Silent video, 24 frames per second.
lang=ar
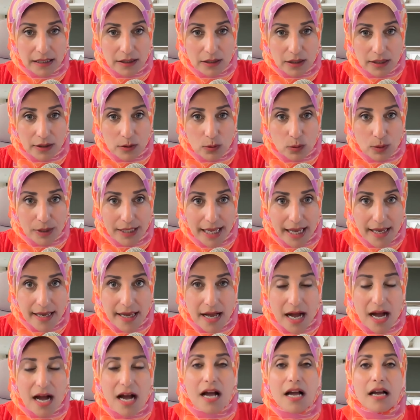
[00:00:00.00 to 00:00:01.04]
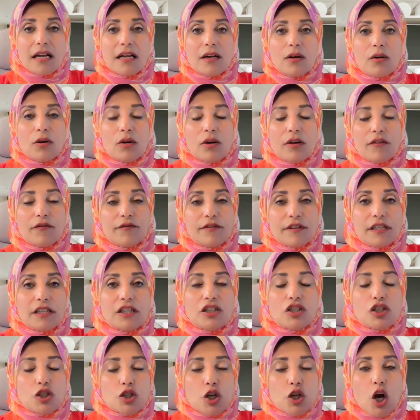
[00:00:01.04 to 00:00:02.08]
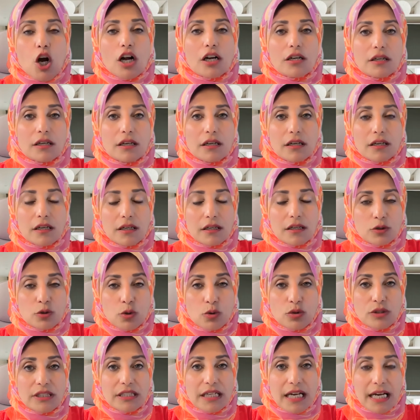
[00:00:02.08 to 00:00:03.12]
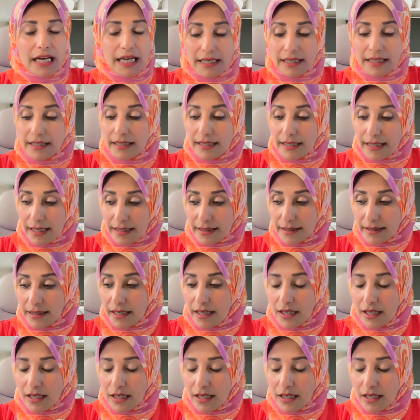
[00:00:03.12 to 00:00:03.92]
الولاية في شهر يونيو اللي جاي